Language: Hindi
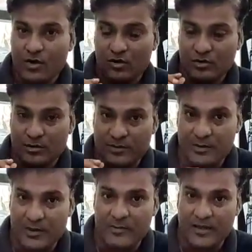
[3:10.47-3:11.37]
और
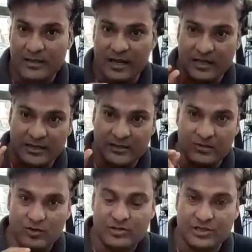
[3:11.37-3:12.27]
सबसे बड़ी बात है
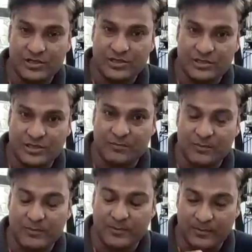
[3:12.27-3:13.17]
अधिकतर जो इसकी
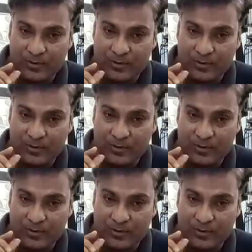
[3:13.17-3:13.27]
स्थिति